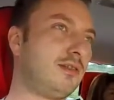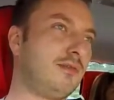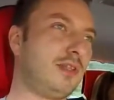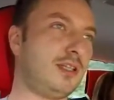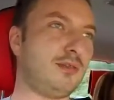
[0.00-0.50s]

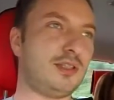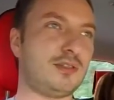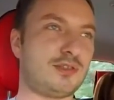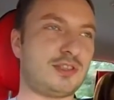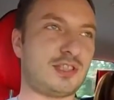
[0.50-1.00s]
wynajduje te
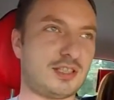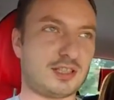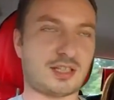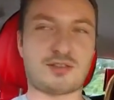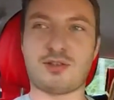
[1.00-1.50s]
wszystkie
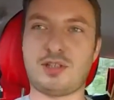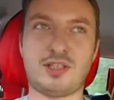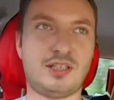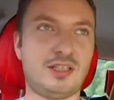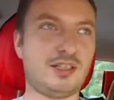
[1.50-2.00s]

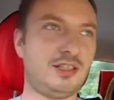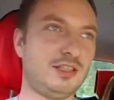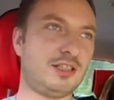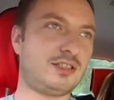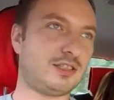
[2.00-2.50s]
traktory i
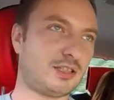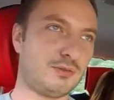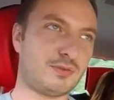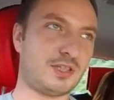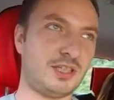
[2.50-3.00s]
inne
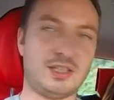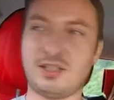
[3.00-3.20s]
ciężarówki